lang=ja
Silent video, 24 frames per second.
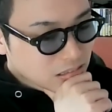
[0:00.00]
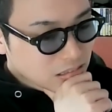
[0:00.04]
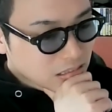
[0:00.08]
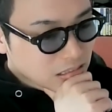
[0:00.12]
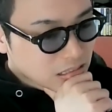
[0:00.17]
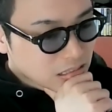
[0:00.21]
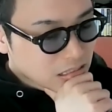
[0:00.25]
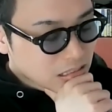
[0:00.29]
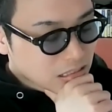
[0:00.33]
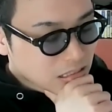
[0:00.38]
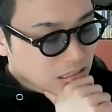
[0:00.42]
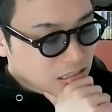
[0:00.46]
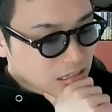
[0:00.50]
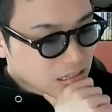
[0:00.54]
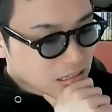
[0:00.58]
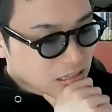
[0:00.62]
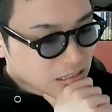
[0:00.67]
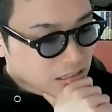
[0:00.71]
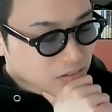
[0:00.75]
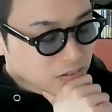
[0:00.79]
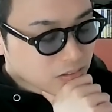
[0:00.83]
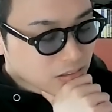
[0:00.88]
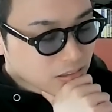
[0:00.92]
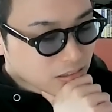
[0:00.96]
強いて
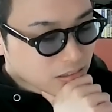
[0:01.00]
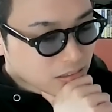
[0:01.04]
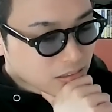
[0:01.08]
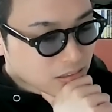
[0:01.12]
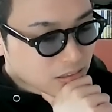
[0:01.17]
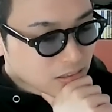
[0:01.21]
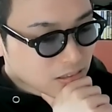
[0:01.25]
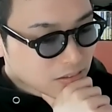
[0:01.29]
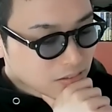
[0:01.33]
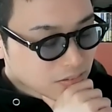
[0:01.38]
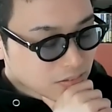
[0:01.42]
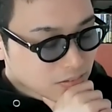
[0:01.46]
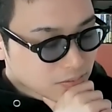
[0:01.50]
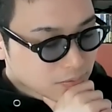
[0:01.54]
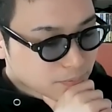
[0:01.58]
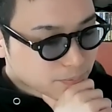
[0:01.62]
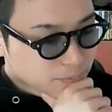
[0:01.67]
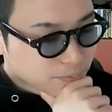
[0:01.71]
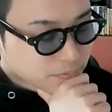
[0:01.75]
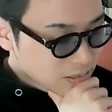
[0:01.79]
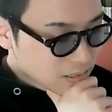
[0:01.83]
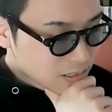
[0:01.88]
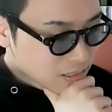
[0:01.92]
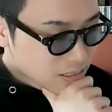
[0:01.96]
あげるなら、
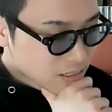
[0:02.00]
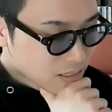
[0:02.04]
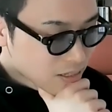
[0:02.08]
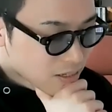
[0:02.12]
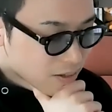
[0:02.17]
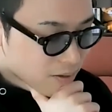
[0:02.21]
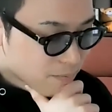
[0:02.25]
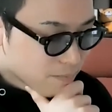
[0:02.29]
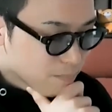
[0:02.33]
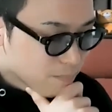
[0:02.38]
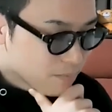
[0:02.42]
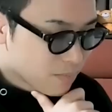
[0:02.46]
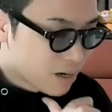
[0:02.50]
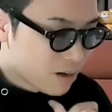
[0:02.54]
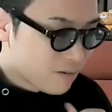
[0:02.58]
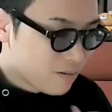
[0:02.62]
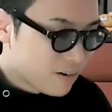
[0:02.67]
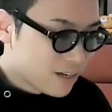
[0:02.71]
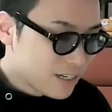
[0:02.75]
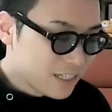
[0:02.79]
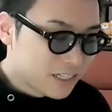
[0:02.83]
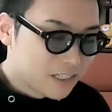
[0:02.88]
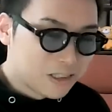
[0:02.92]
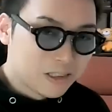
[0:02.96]

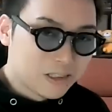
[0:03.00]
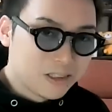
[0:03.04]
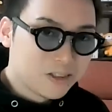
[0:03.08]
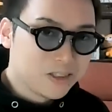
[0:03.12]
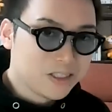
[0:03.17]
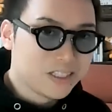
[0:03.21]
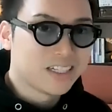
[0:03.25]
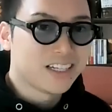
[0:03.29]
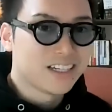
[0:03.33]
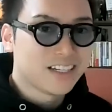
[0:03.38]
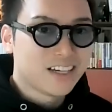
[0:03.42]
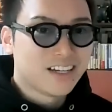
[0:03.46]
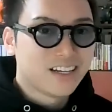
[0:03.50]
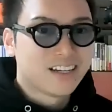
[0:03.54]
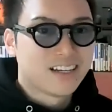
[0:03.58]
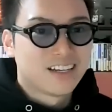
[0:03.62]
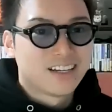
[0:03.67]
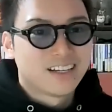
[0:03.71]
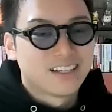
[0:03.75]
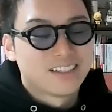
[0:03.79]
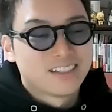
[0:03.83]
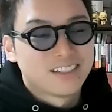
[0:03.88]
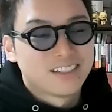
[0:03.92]
回りくどいかな。